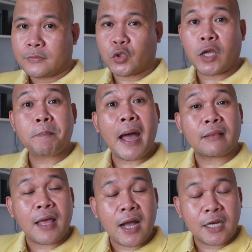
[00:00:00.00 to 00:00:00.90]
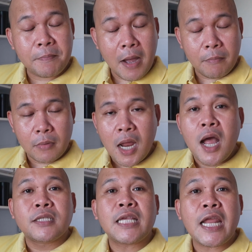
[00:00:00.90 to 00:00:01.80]
So, ginpaatag ni ma'am.
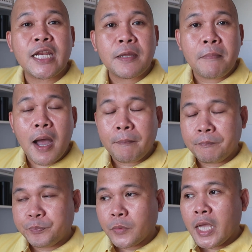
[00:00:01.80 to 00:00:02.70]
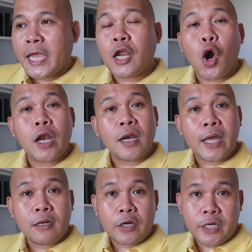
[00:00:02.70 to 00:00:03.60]
Siling ni ma'am, Inang
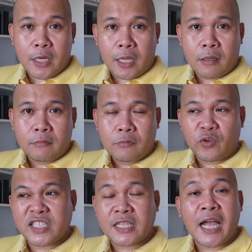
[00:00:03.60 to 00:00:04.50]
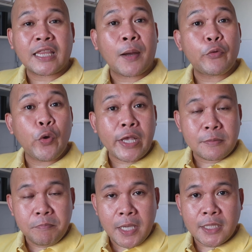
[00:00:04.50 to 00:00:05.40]
online learning, kung kisa tagaan ka mo
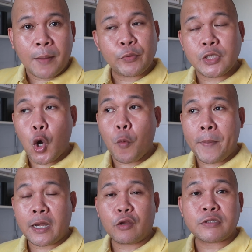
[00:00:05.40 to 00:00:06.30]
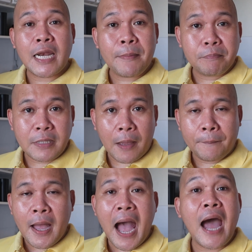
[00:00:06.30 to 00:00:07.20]
USB, tapos i-open ninyo sa
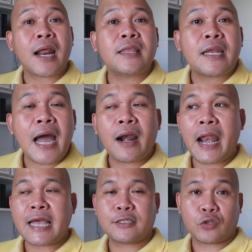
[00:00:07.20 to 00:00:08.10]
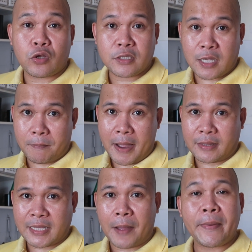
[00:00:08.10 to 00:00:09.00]
laptop, ara dira ang lesson sang
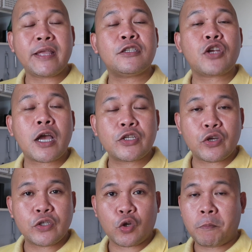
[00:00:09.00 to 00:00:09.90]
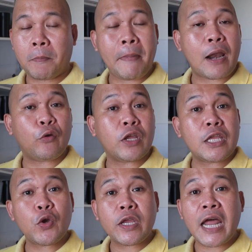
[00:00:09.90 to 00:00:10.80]
bata. May instructions kung paano
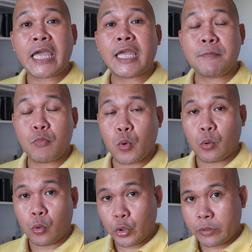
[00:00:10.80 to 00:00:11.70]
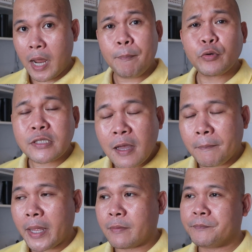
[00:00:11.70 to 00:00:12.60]
ninyo inahimuon. Hapos
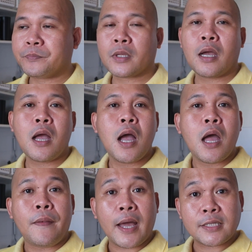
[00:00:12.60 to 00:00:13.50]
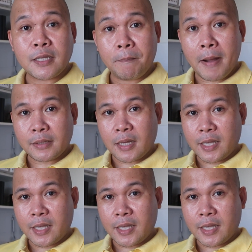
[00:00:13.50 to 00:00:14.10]
lang man. Nagsabat